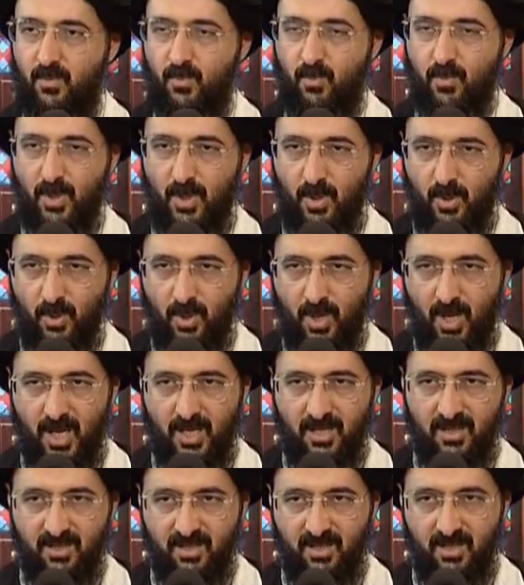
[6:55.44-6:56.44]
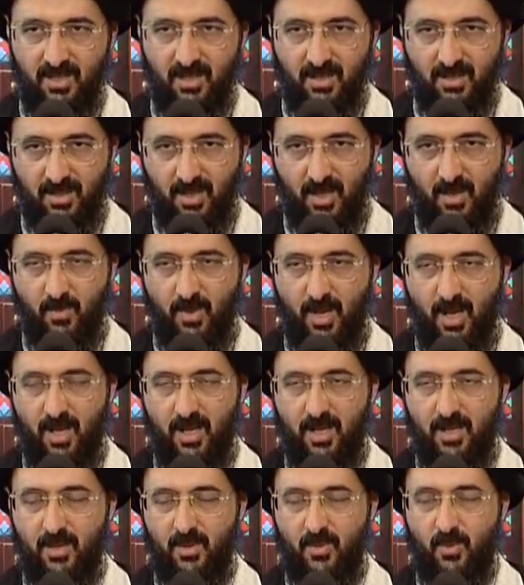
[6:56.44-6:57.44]
بلغته طبعا
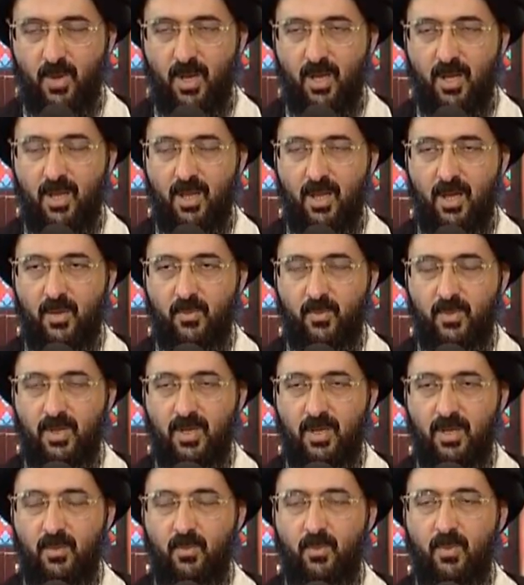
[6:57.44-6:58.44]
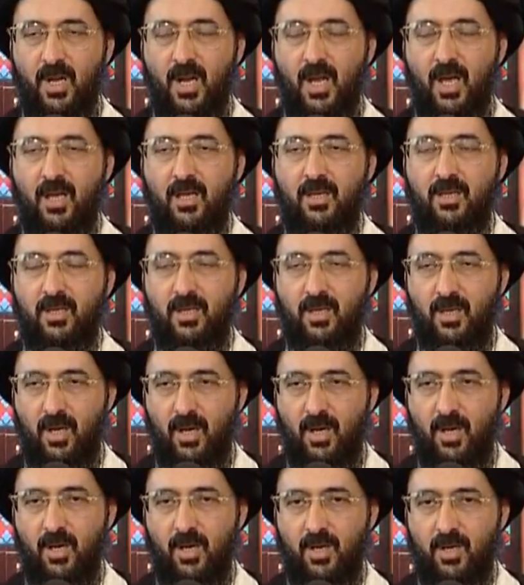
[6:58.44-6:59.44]
وإذا به بلا
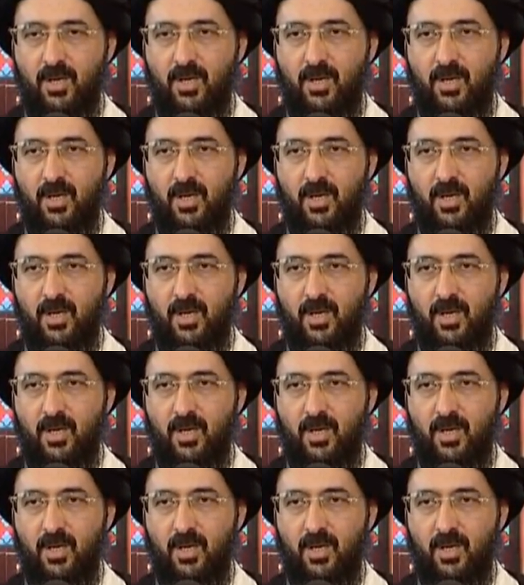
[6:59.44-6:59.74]
اختيار